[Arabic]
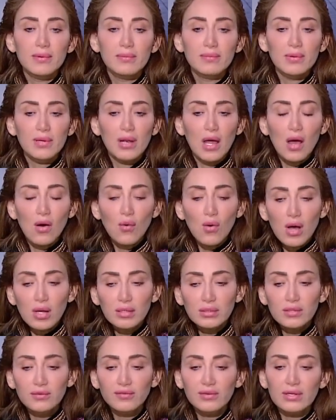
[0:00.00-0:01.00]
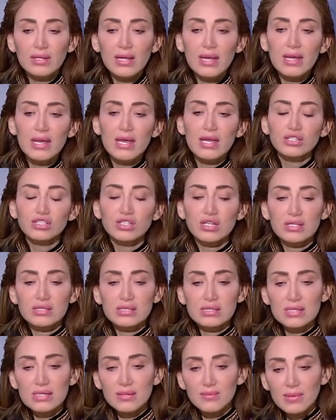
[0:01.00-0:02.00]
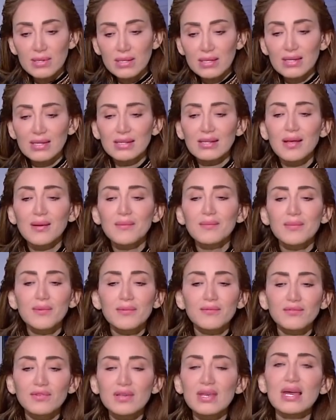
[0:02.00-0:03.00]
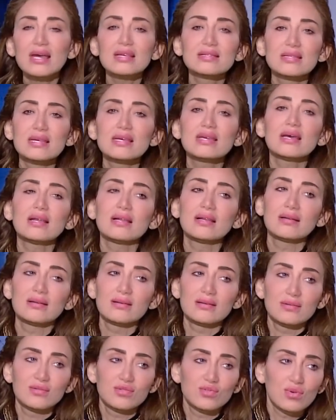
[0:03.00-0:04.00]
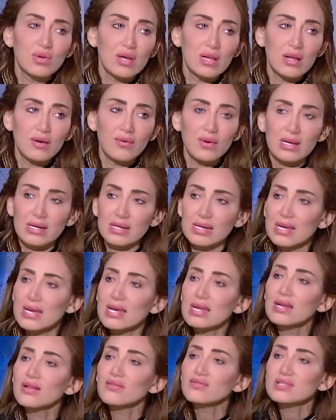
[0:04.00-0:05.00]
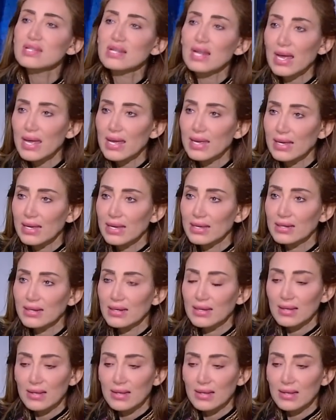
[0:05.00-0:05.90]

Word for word: بالعواطف الجياشه دي بالكده في اذيه للزوجه الاولانيه هي نفس الحاجه هنا